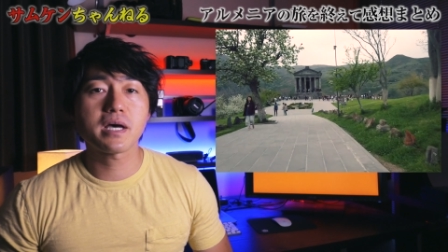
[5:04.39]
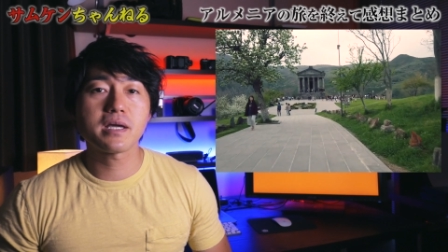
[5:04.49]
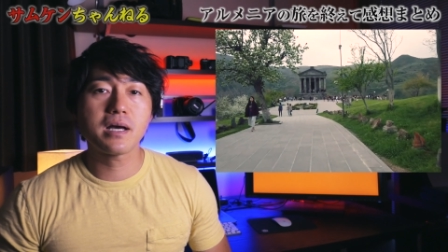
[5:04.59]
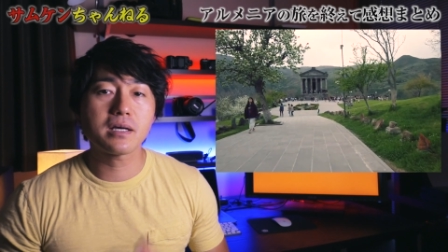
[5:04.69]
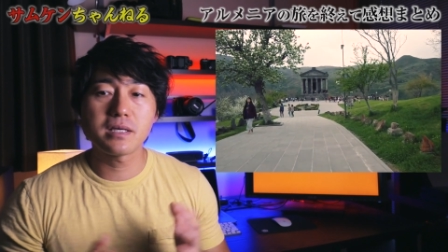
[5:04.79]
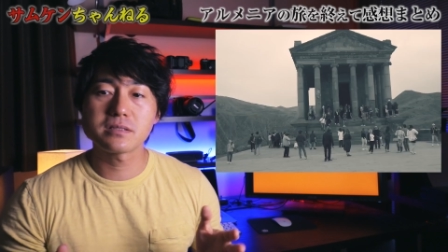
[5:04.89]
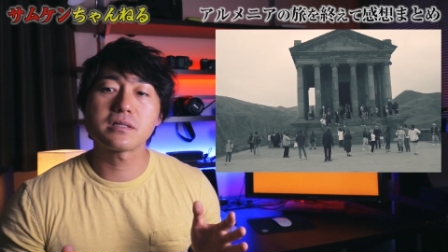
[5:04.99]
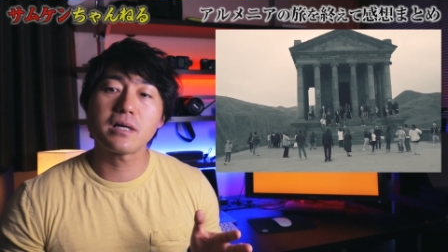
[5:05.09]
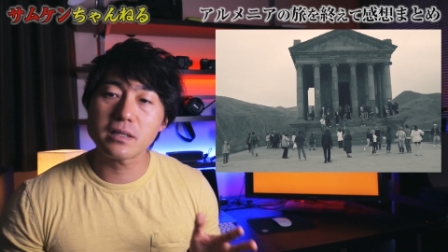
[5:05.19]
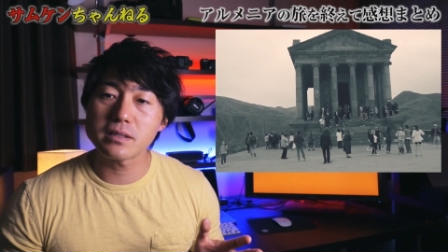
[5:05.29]
塞が
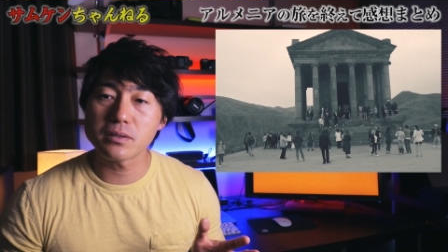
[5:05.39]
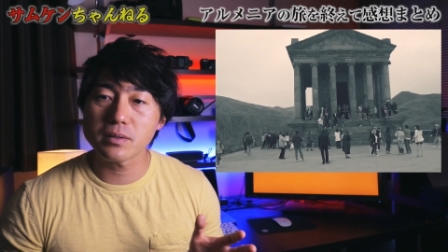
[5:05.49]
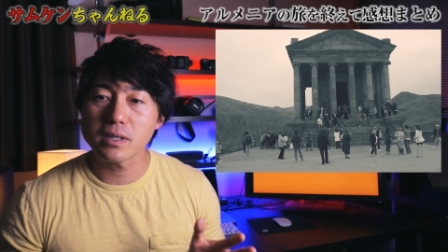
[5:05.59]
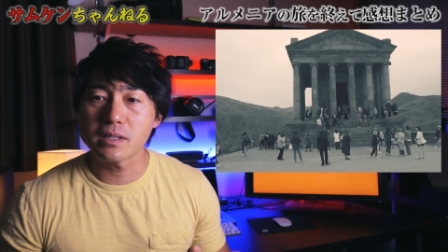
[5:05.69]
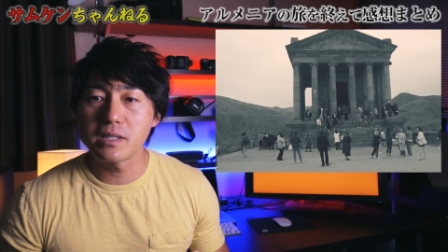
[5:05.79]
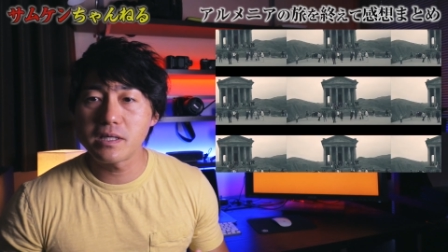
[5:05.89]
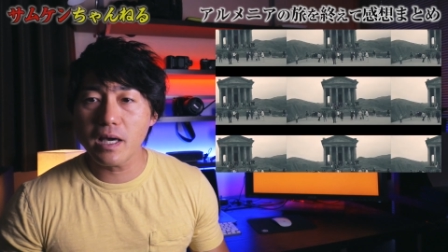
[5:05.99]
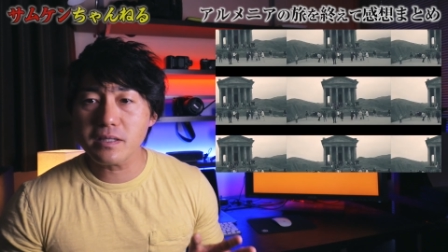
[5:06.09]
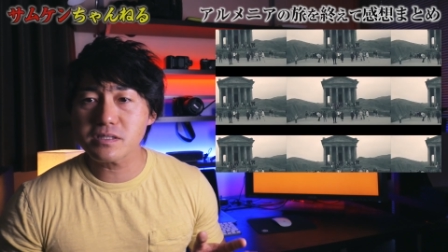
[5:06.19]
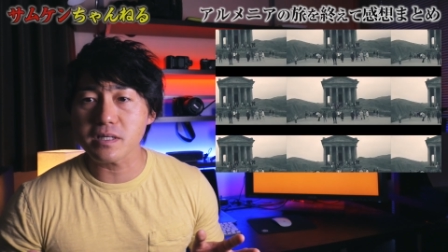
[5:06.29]
築かれたのが紀
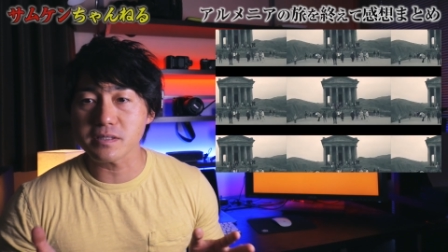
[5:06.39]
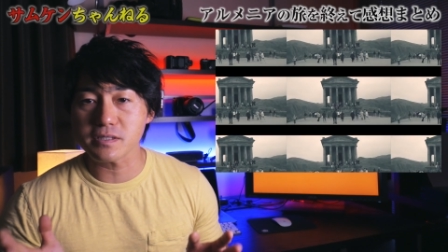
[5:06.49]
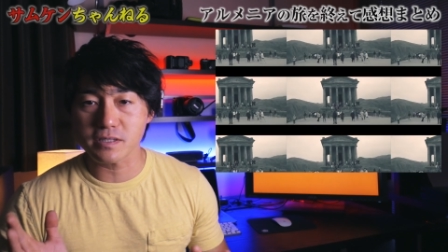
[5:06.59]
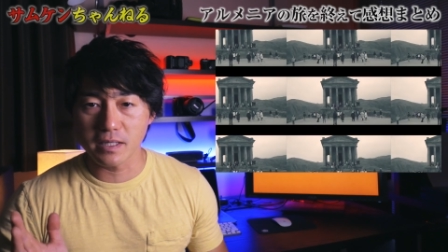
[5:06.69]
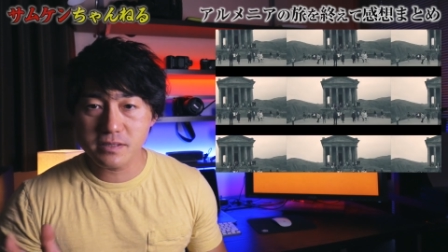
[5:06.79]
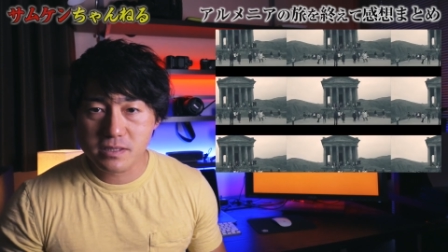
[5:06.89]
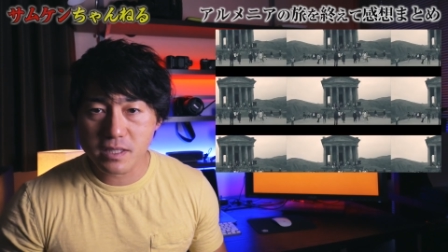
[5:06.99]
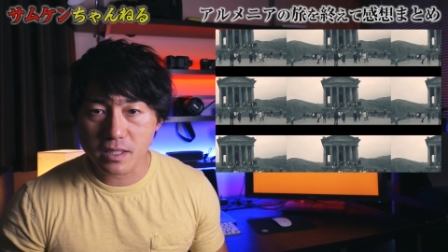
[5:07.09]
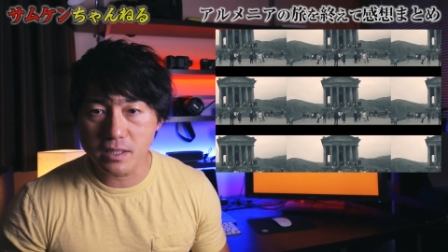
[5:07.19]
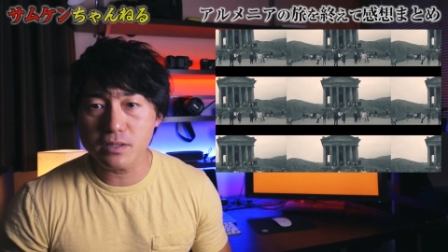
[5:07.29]
元前さん
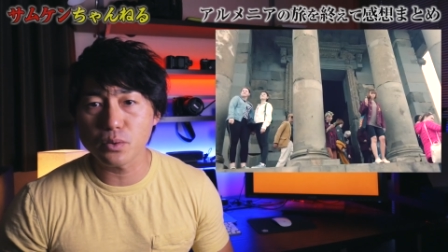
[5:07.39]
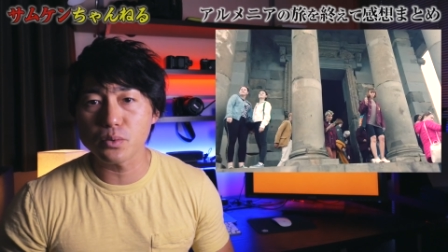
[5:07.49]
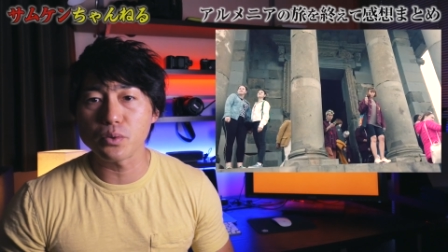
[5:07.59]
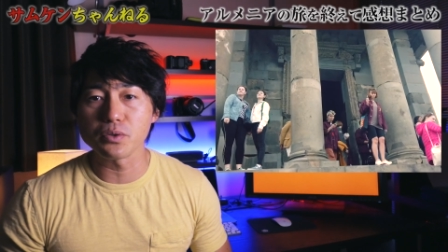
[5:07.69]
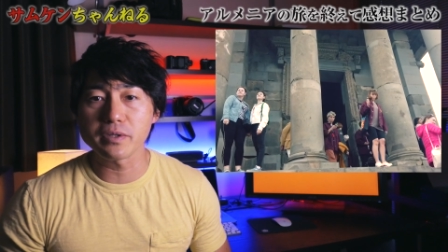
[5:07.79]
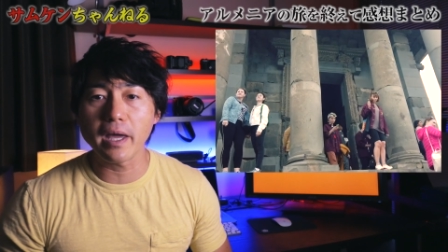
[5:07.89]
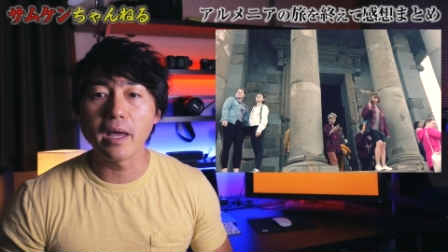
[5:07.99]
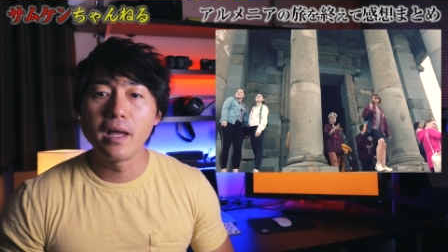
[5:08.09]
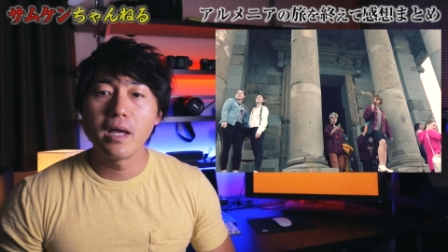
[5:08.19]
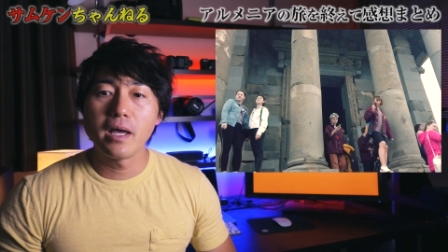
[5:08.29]
せいきとのことで、